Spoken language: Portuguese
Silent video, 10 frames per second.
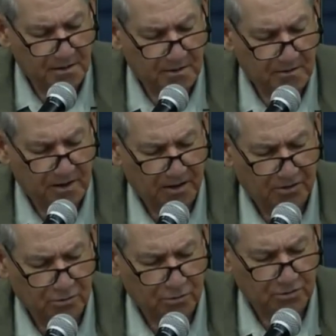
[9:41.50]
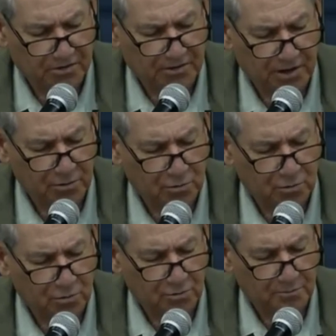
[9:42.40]
verso
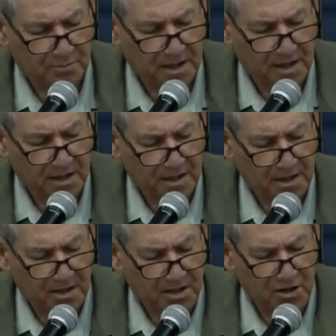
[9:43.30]
5 e